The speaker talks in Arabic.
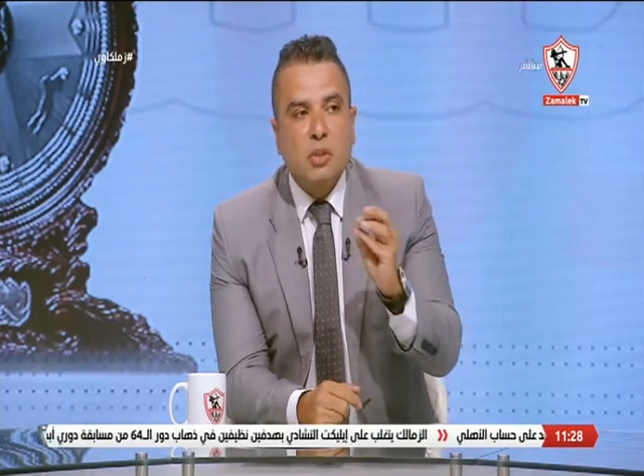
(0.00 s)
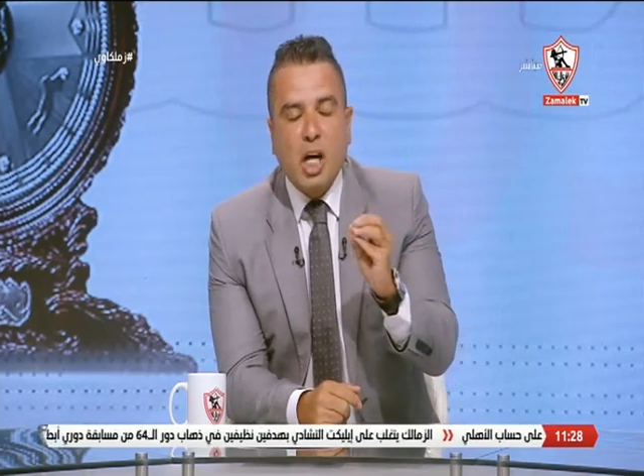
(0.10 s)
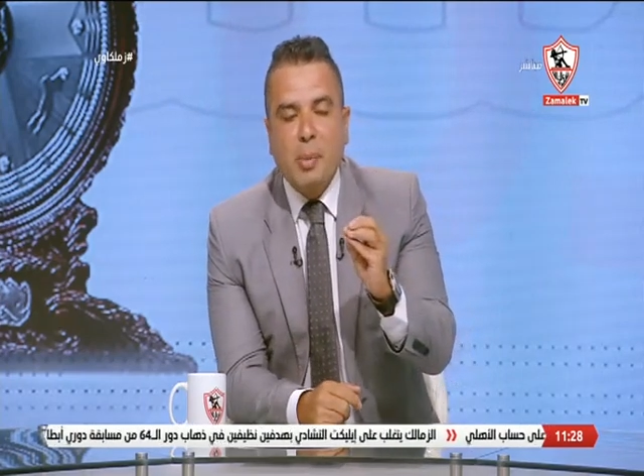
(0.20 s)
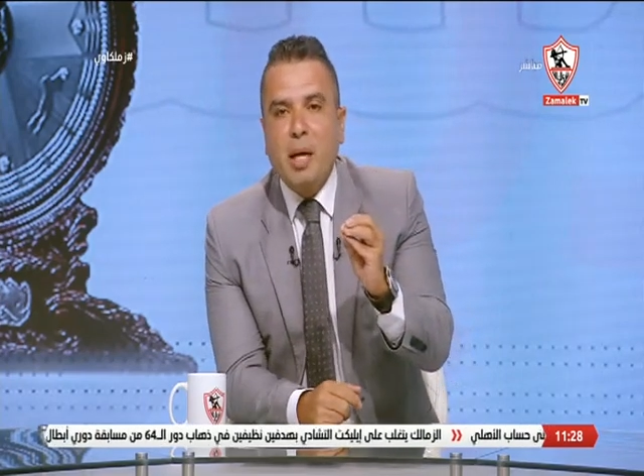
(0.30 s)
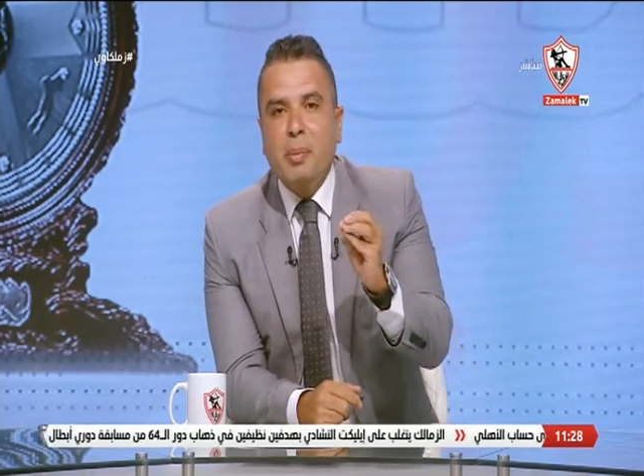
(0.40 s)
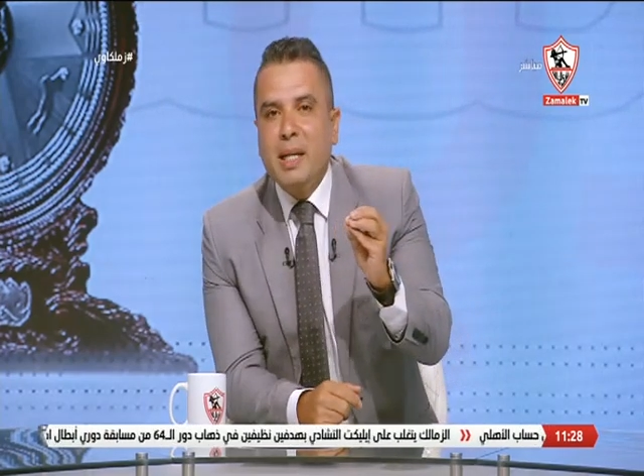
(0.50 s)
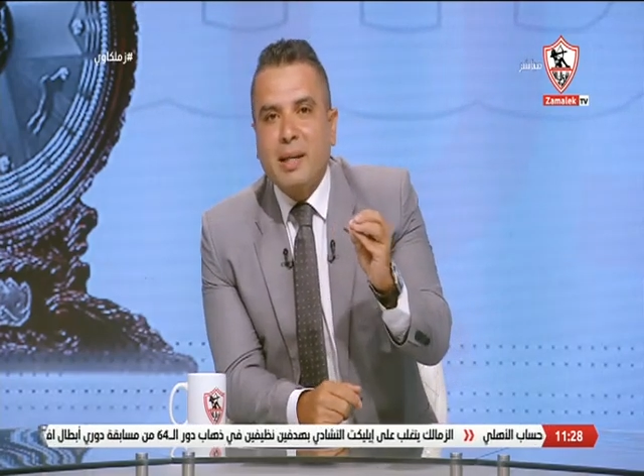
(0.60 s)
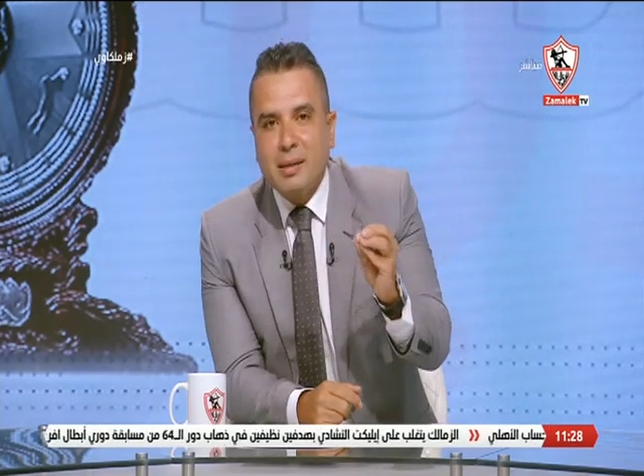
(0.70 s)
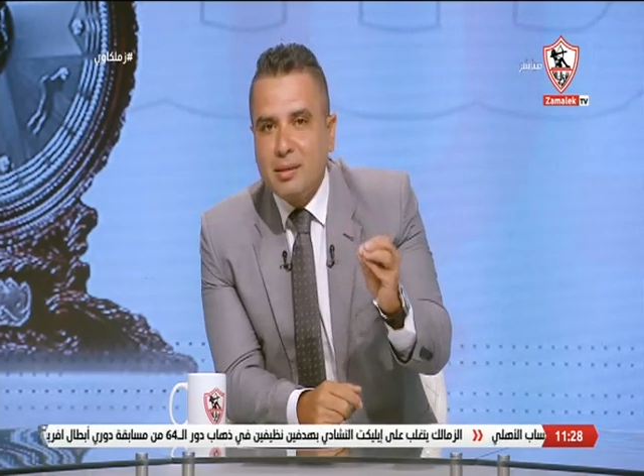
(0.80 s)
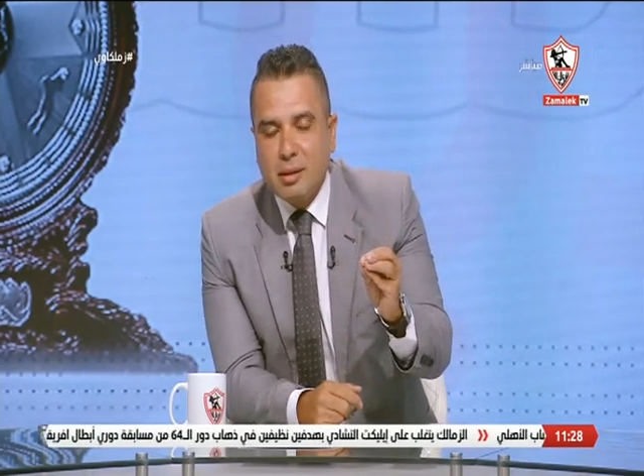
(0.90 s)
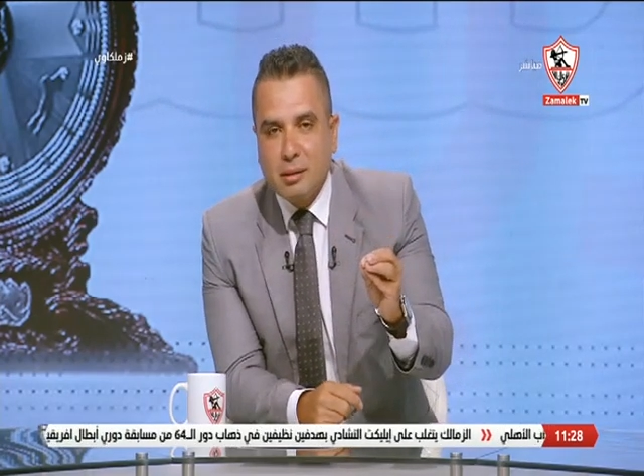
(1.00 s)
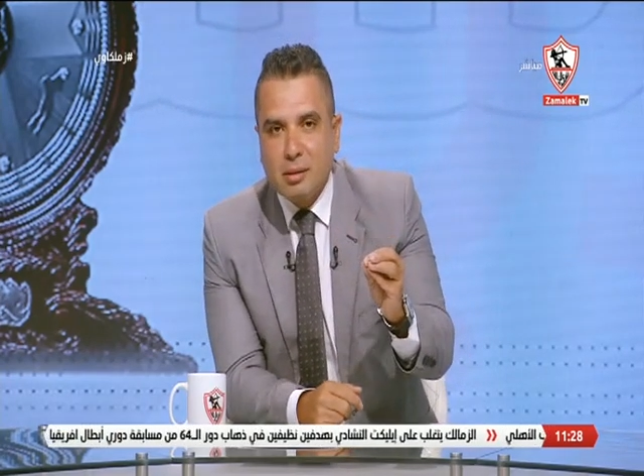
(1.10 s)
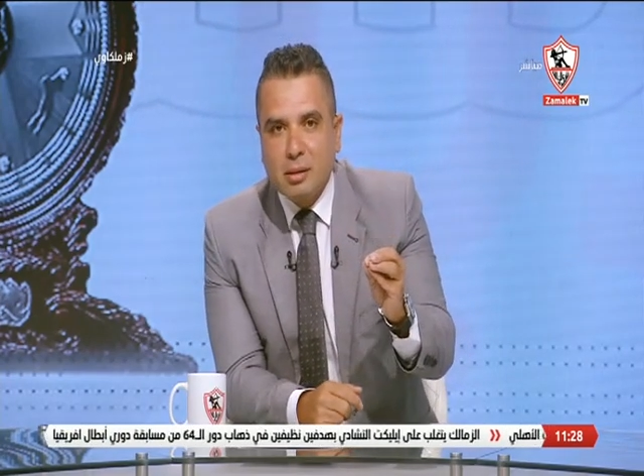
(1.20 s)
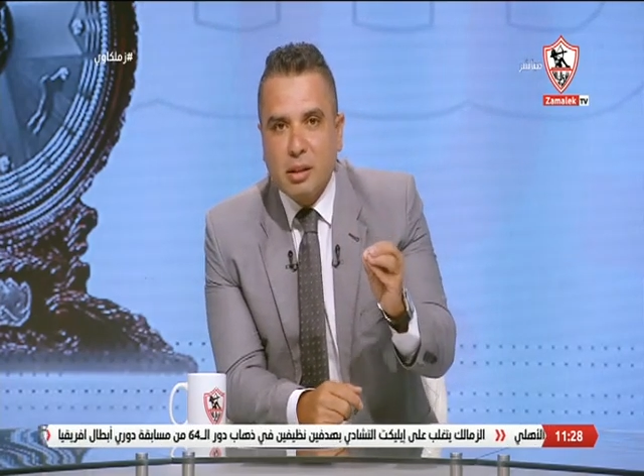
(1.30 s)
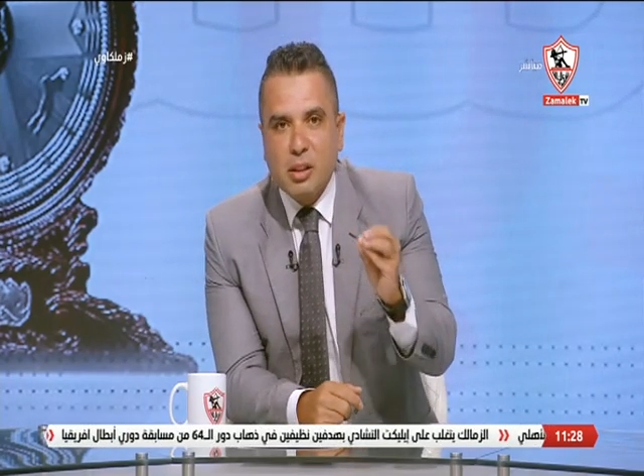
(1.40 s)
شعبيه كبيره جدا
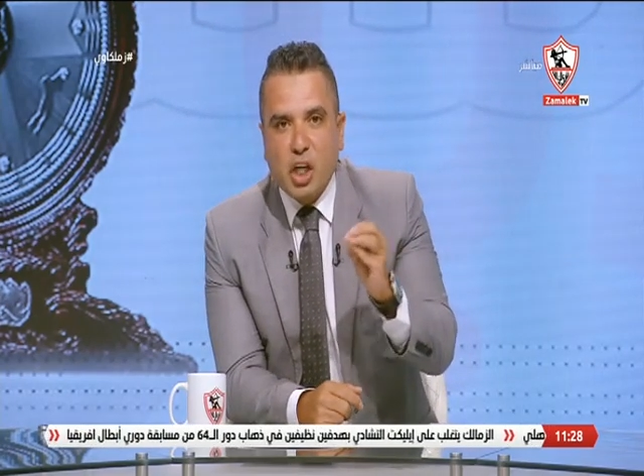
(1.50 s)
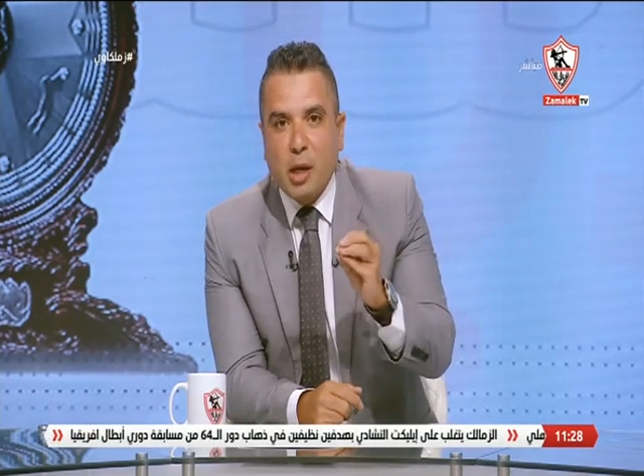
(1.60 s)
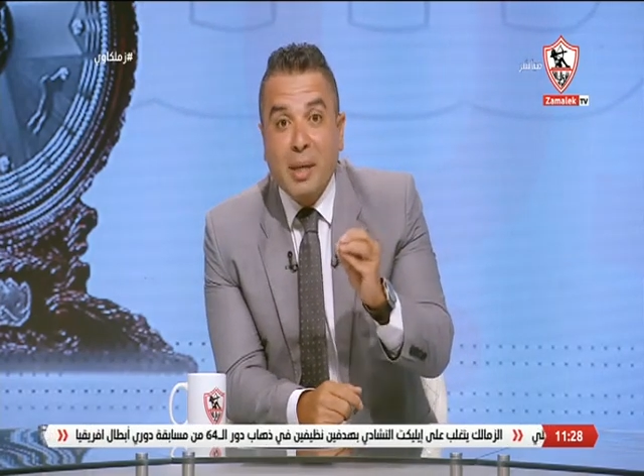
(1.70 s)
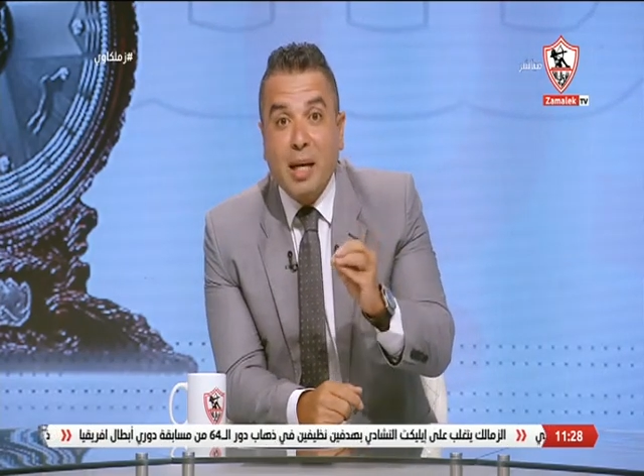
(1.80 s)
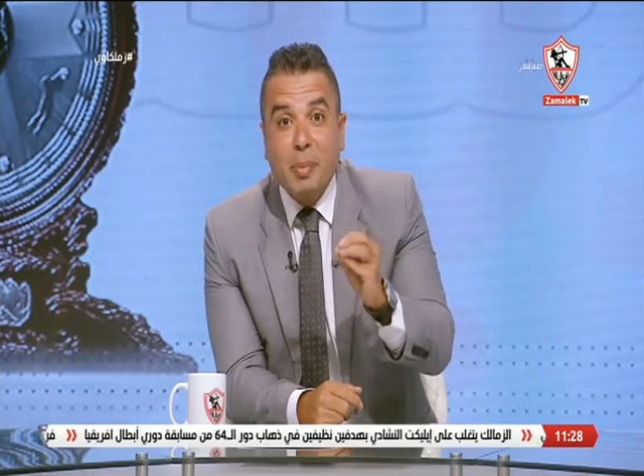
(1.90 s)
شعبيه